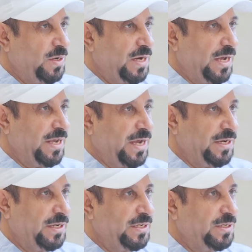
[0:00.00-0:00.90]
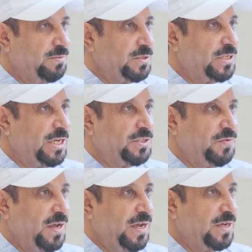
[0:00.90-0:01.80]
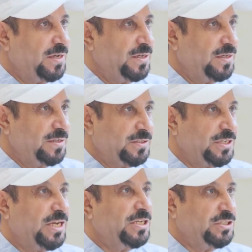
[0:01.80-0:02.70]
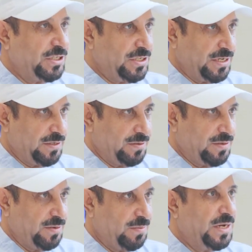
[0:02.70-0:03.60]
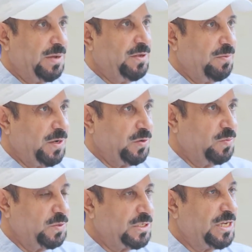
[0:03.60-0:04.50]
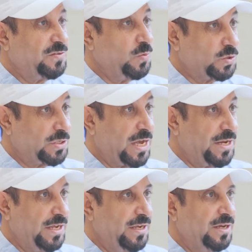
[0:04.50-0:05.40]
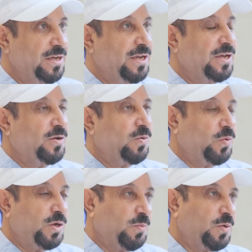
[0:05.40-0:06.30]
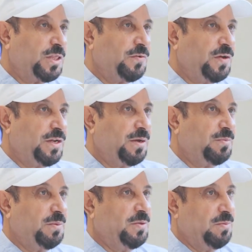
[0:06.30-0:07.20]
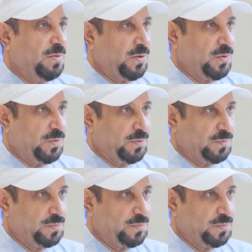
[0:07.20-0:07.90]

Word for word: لله يعني مستشفى جيد جدا من ابدع ما يكون مستشفى وجداني ويا موظفينا من ابدع ما يكون